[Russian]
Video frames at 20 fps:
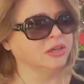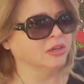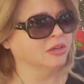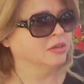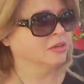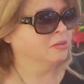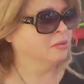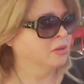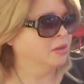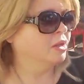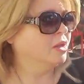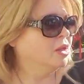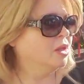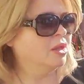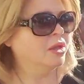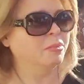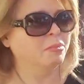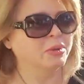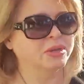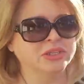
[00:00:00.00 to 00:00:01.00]
и
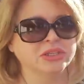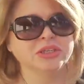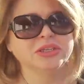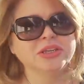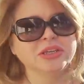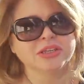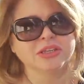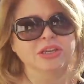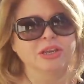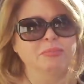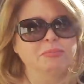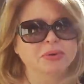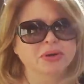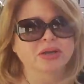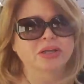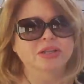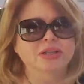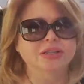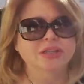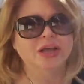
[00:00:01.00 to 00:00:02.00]
посетители
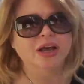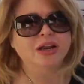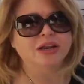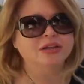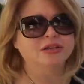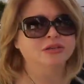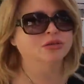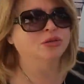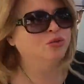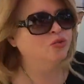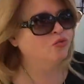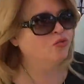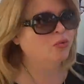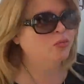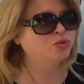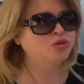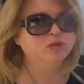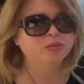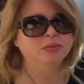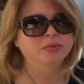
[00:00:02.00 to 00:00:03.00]
проголодались. Ну, в
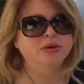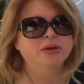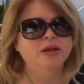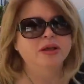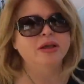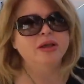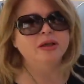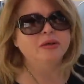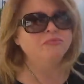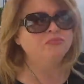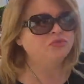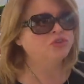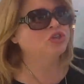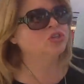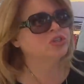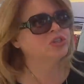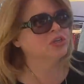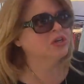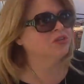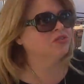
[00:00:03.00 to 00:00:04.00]
общем,
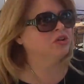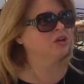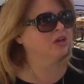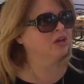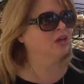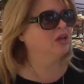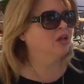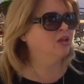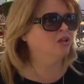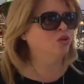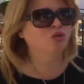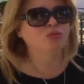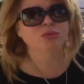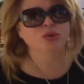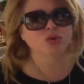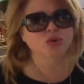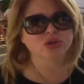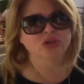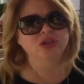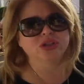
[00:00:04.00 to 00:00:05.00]
честно говоря, я не
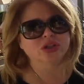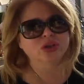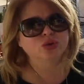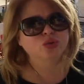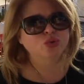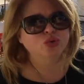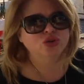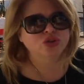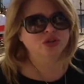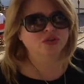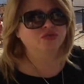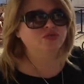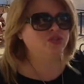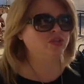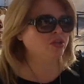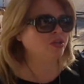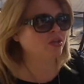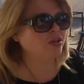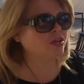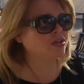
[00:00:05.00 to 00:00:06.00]
люблю эти толкучки
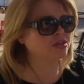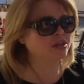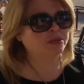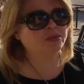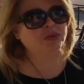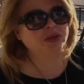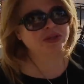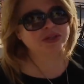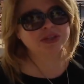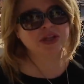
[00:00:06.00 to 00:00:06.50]
все. И если бы я